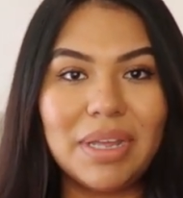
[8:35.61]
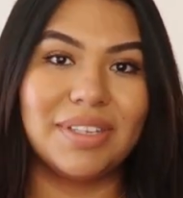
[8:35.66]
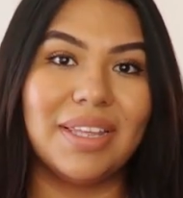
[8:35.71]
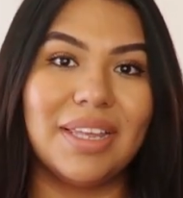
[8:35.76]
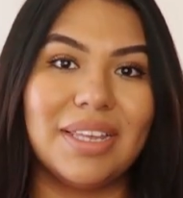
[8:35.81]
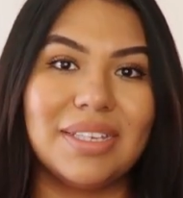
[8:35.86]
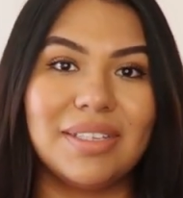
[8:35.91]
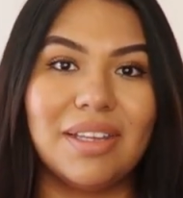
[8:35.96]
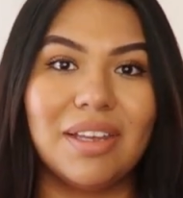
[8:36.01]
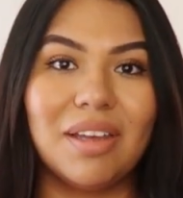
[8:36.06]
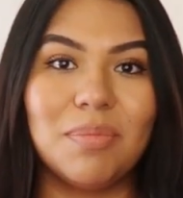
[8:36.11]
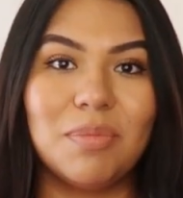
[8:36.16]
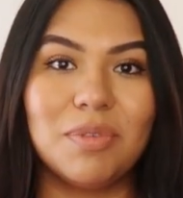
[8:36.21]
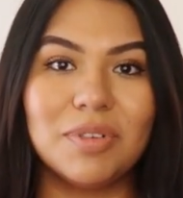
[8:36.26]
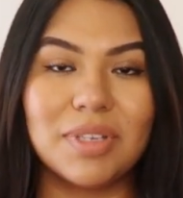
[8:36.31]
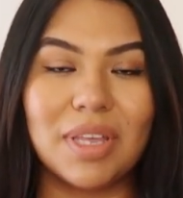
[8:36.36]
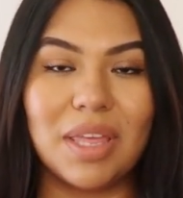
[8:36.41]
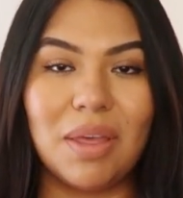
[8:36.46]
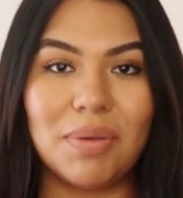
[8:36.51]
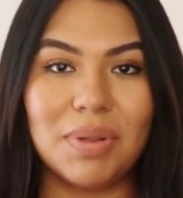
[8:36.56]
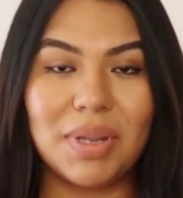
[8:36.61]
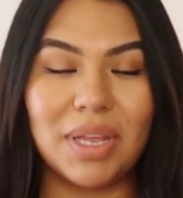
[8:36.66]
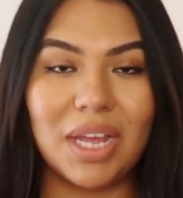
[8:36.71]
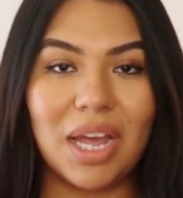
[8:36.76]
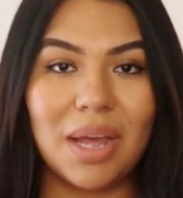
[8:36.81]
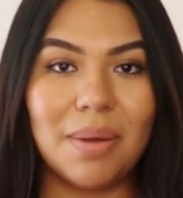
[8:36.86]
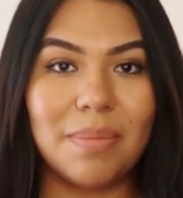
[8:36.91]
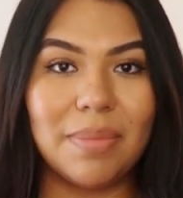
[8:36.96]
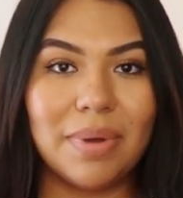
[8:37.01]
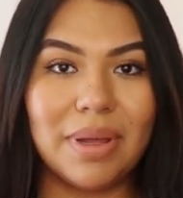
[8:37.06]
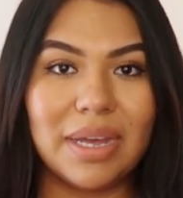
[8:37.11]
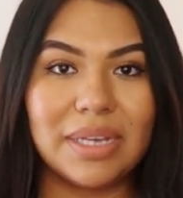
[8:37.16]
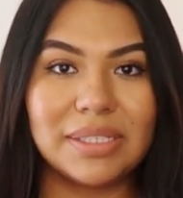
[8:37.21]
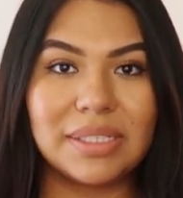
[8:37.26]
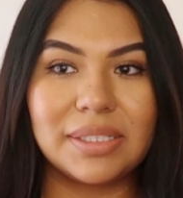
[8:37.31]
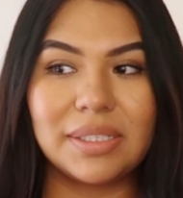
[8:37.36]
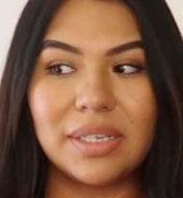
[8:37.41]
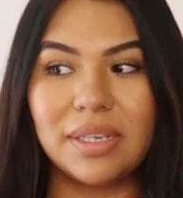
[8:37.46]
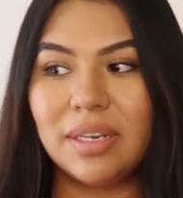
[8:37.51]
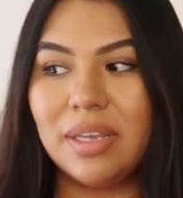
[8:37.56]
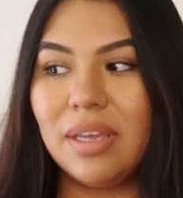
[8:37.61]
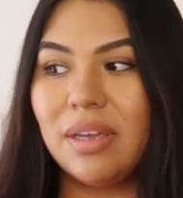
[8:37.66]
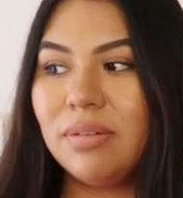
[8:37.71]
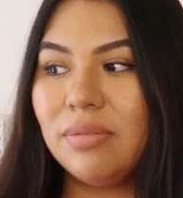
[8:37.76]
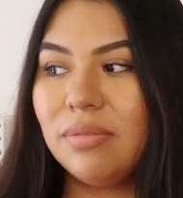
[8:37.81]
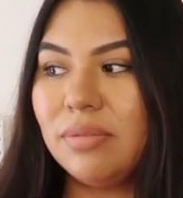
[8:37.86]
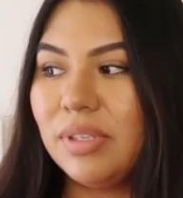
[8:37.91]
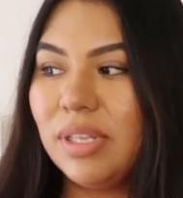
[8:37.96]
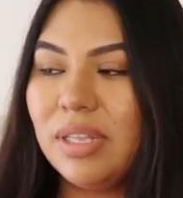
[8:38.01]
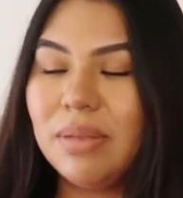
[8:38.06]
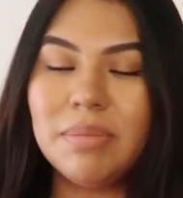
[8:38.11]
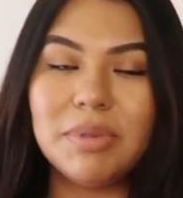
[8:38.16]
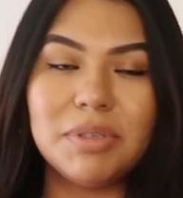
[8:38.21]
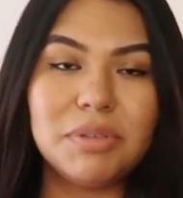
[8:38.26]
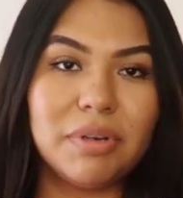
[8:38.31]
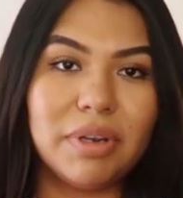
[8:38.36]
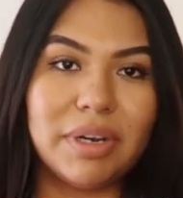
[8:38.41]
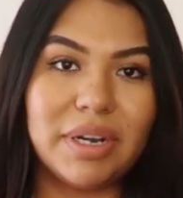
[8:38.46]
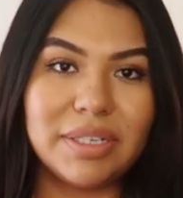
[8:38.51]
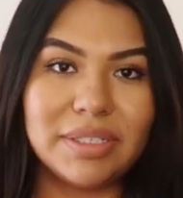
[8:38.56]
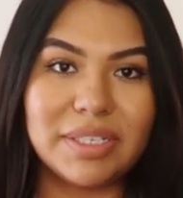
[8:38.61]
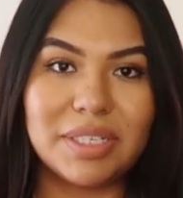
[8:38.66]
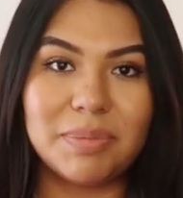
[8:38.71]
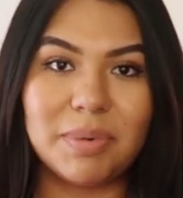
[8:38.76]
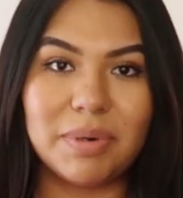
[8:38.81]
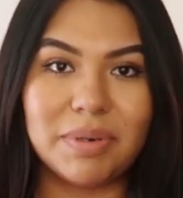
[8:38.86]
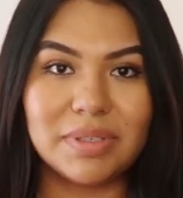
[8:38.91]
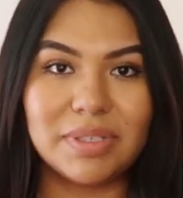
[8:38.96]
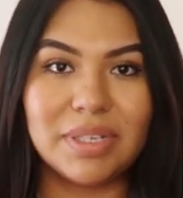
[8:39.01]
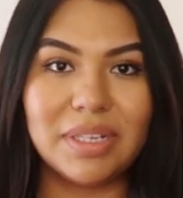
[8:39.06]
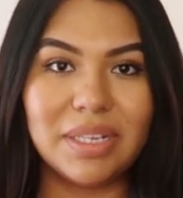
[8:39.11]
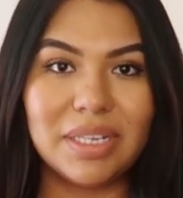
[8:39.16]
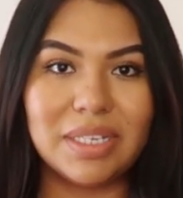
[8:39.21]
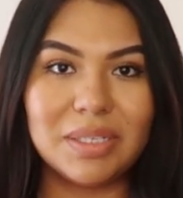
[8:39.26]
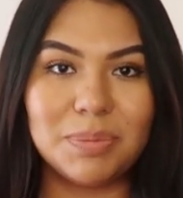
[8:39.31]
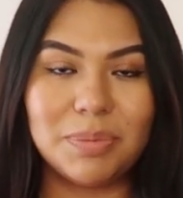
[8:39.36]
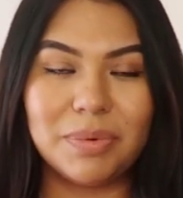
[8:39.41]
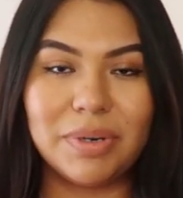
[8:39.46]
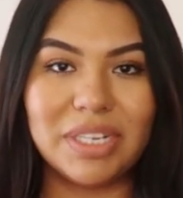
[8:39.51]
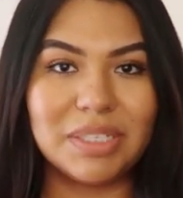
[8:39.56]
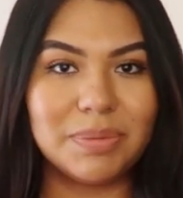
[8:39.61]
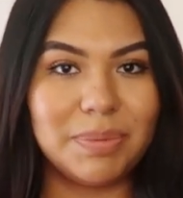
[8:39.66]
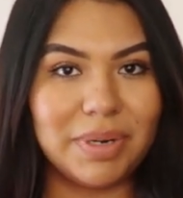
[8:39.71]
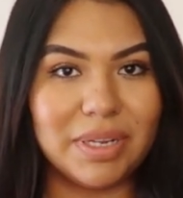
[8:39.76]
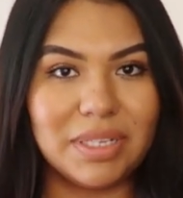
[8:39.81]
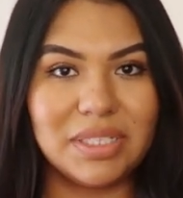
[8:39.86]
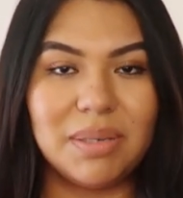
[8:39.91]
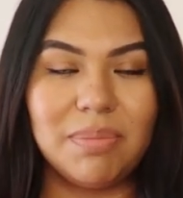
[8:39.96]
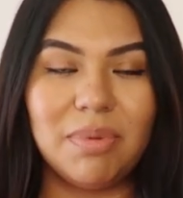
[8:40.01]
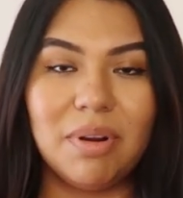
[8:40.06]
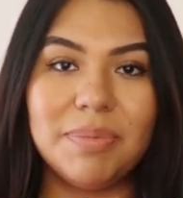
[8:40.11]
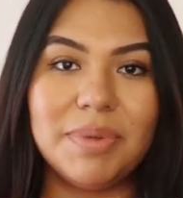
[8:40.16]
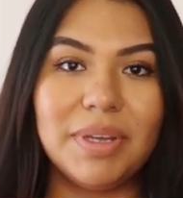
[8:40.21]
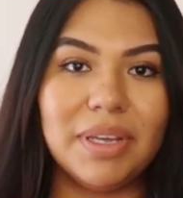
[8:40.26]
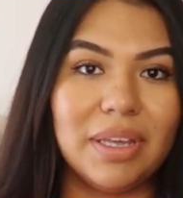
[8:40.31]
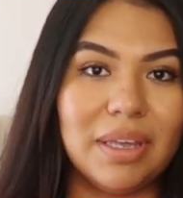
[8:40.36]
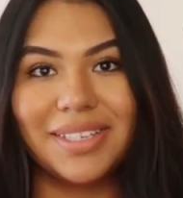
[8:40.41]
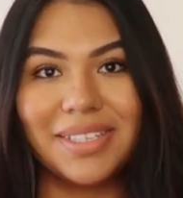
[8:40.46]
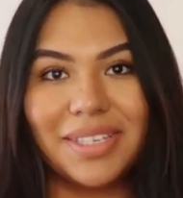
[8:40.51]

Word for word: Ustedes están en busca de una cama, esta sería una de mis sugerencias para ustedes por experiencia propia.